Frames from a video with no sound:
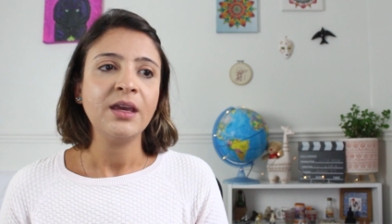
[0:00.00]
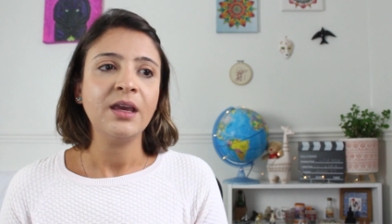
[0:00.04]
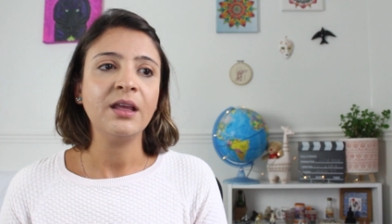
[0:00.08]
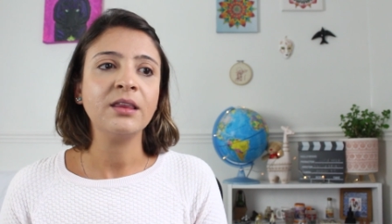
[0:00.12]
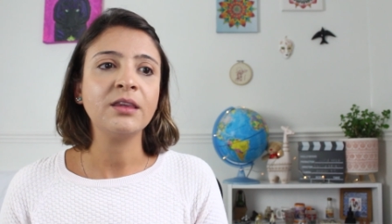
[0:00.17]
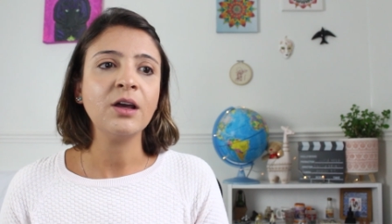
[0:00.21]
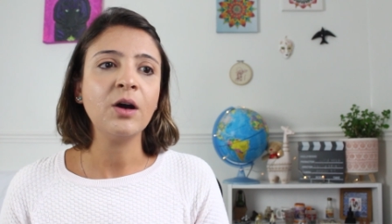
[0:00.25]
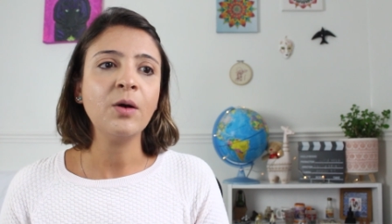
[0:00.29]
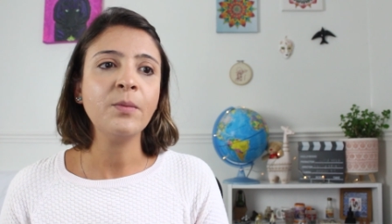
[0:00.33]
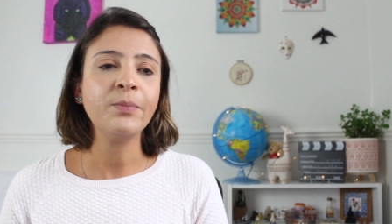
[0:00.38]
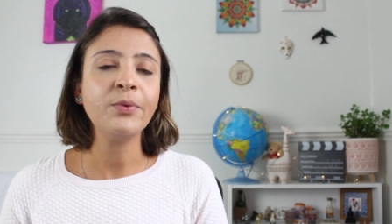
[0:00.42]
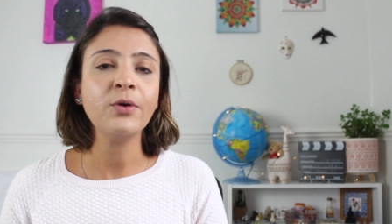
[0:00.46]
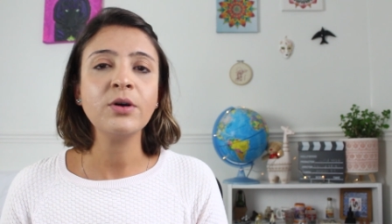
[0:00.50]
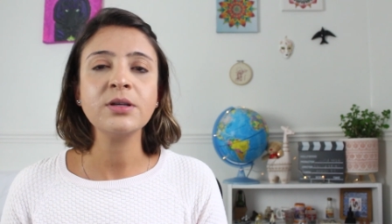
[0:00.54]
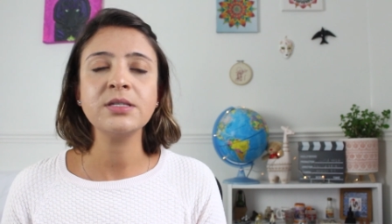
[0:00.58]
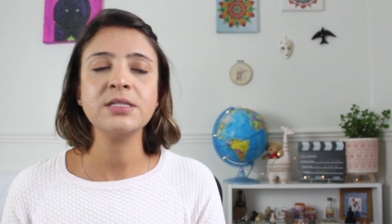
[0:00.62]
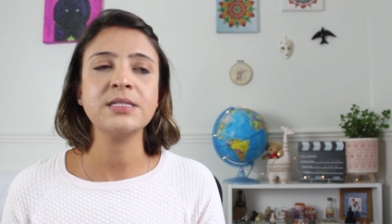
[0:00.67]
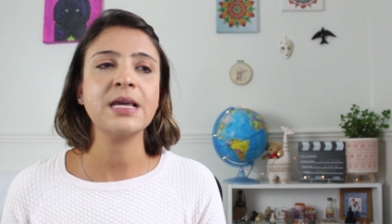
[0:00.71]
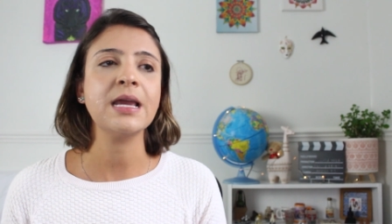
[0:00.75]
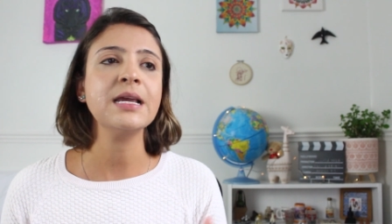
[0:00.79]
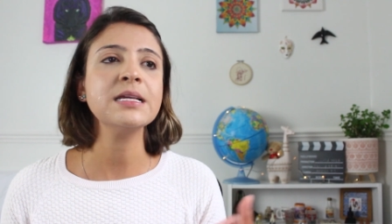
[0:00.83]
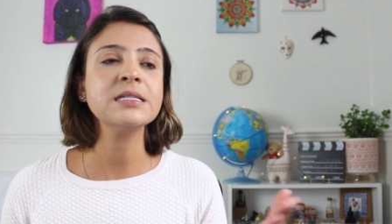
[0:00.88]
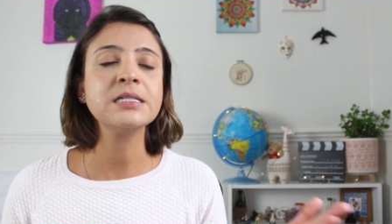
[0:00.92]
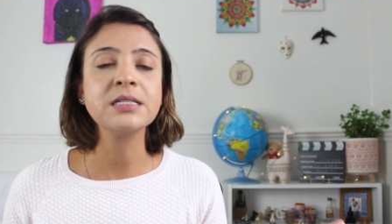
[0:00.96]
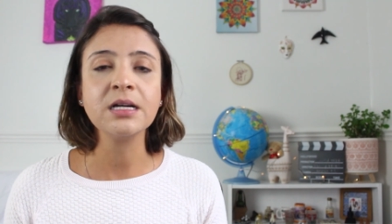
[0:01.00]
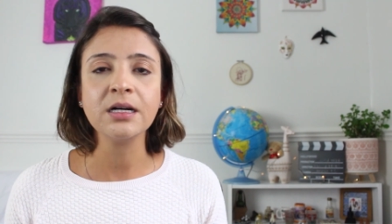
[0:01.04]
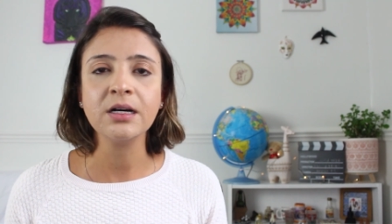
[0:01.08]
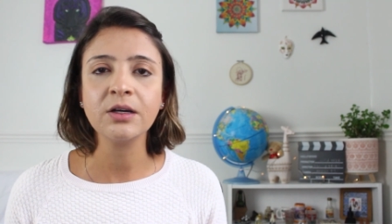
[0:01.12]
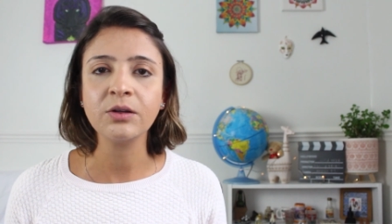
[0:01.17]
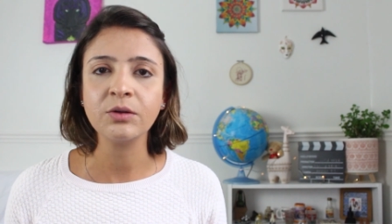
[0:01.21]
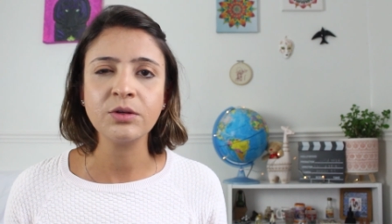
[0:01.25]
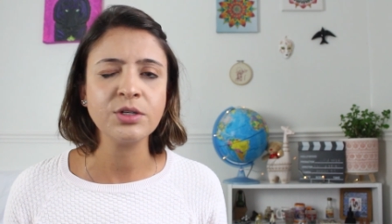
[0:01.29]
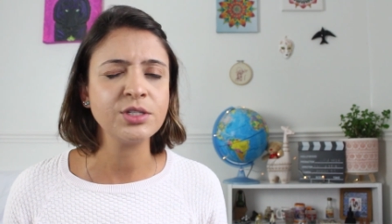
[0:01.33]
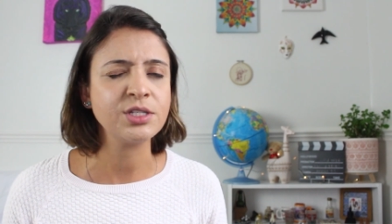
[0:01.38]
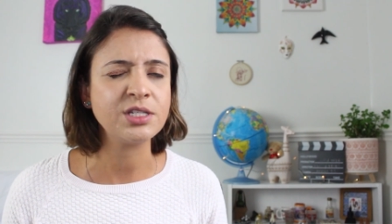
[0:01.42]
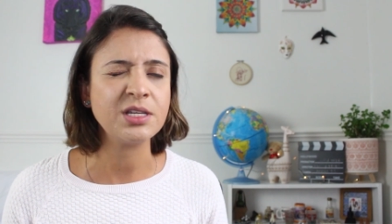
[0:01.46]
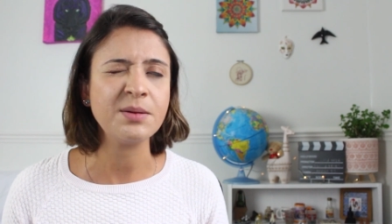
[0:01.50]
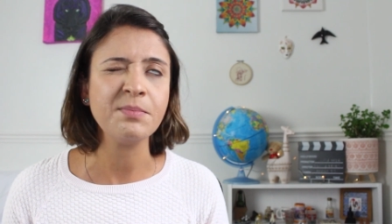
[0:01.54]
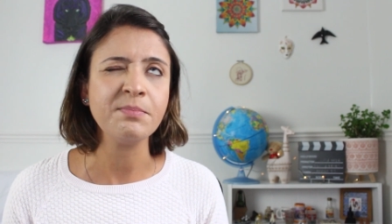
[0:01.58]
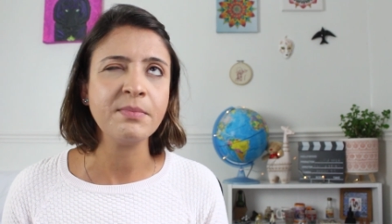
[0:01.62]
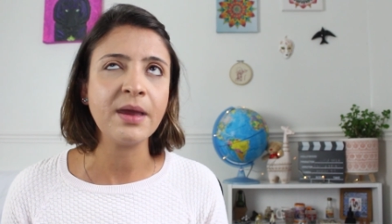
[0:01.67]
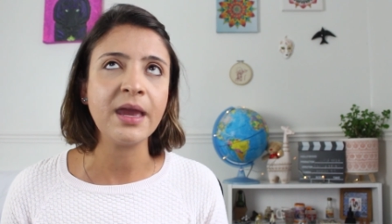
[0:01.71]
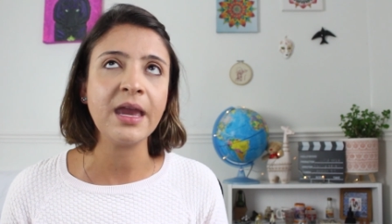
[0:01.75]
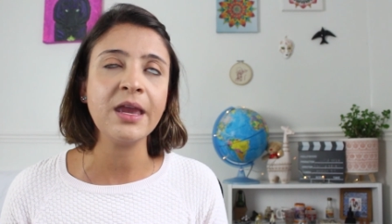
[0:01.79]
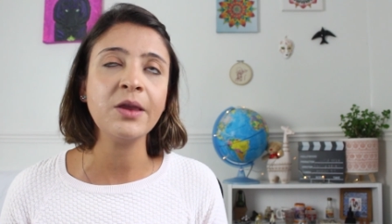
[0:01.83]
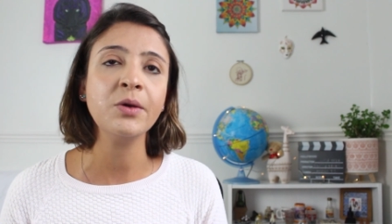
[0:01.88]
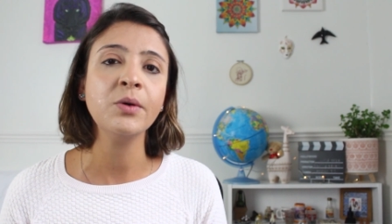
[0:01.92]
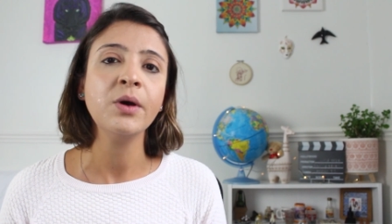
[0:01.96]
Então, por seis anos e
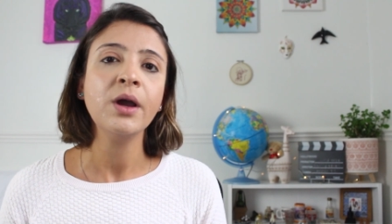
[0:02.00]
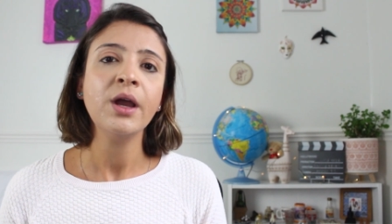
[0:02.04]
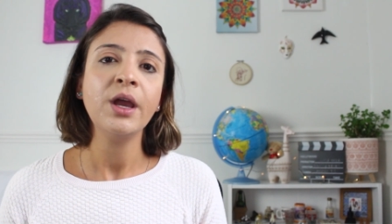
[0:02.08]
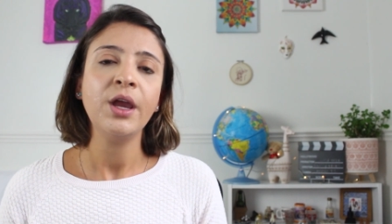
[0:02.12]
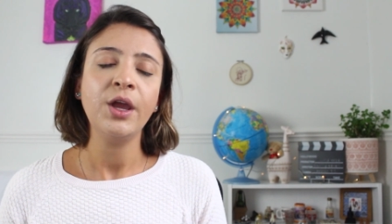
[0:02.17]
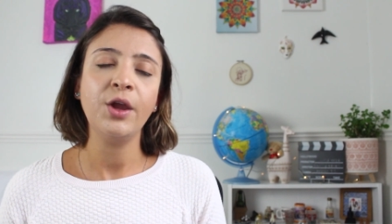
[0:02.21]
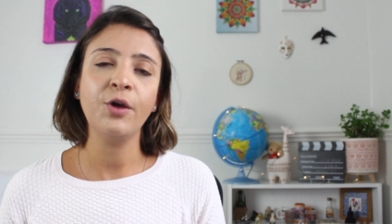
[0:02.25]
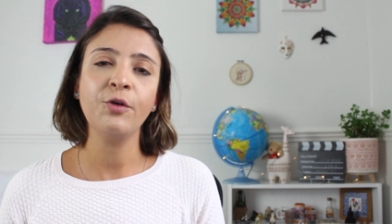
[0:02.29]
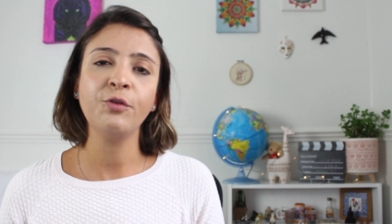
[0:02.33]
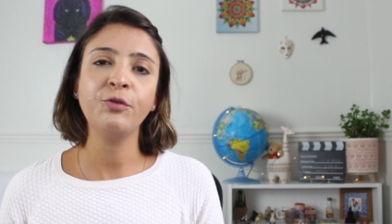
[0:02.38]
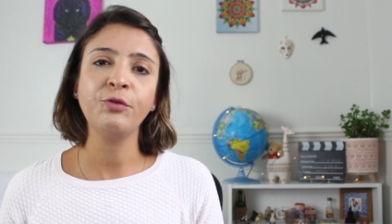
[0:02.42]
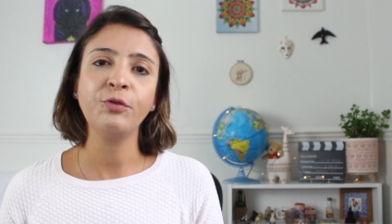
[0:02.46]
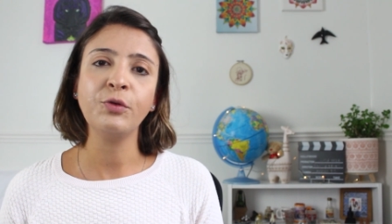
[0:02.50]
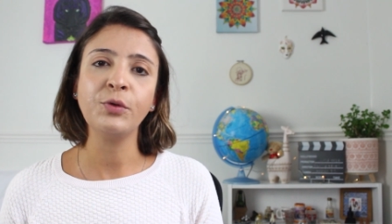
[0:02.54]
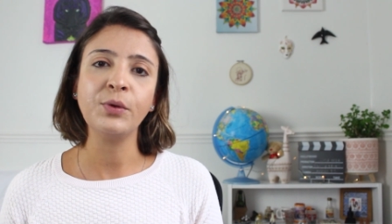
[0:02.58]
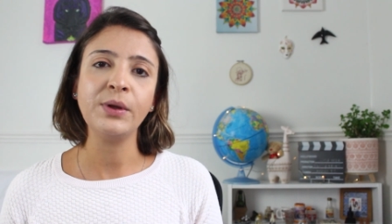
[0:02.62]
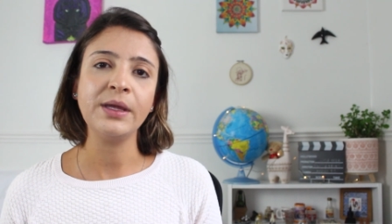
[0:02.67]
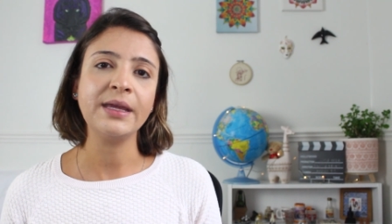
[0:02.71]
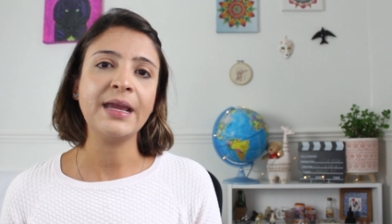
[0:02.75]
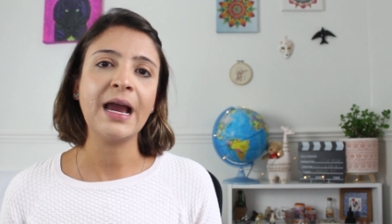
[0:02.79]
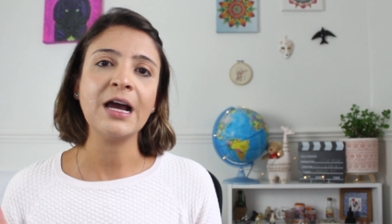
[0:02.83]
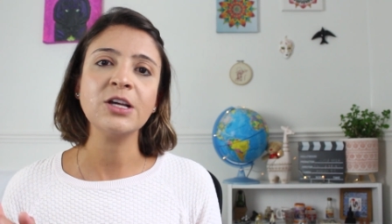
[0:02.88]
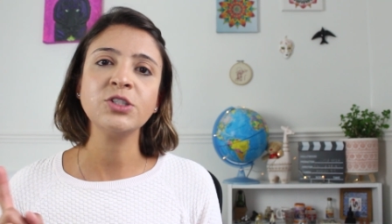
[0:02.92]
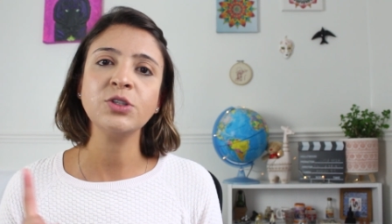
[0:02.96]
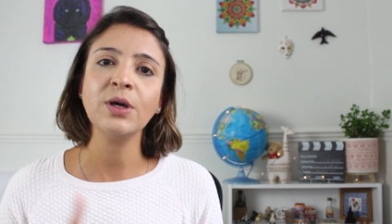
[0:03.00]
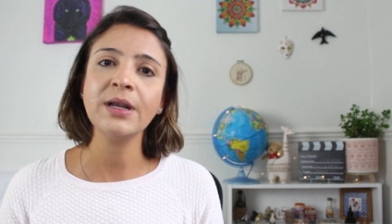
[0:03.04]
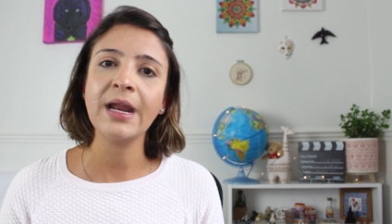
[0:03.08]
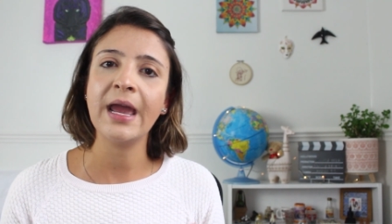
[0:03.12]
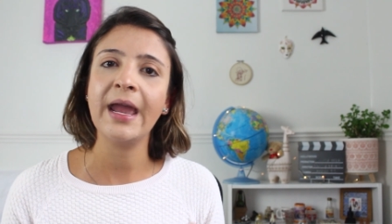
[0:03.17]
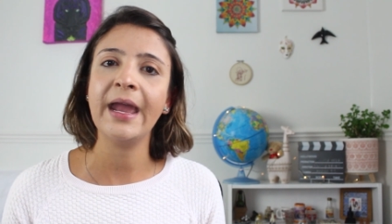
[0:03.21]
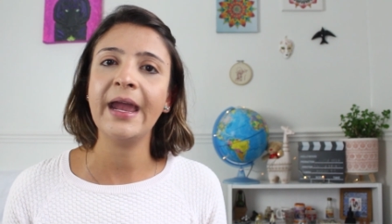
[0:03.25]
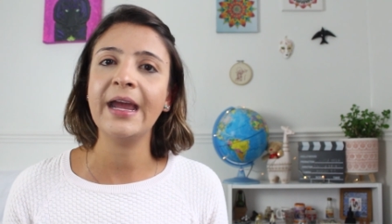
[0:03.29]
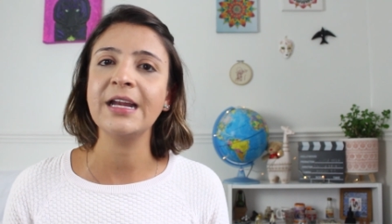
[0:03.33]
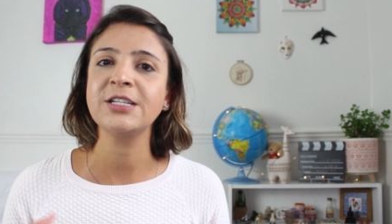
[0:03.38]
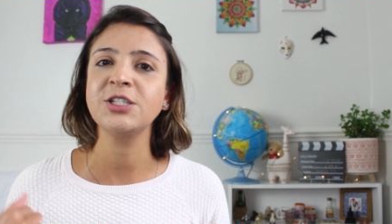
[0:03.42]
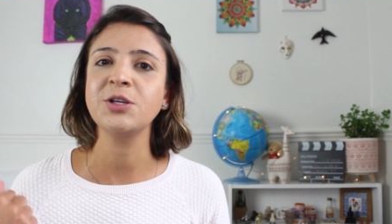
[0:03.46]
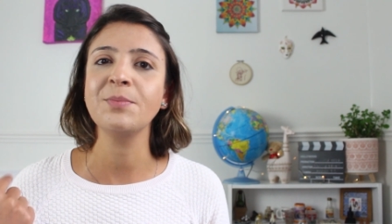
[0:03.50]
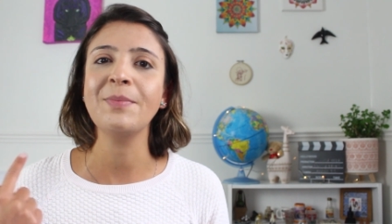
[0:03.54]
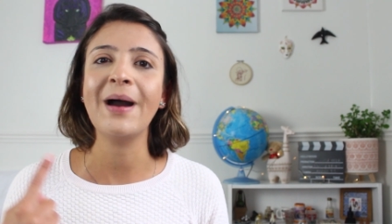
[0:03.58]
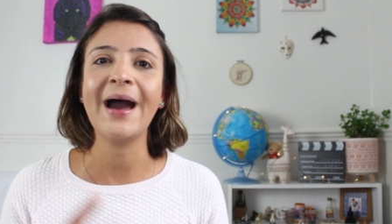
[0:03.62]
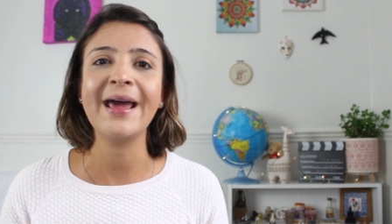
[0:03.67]
meio eu fui garçonete,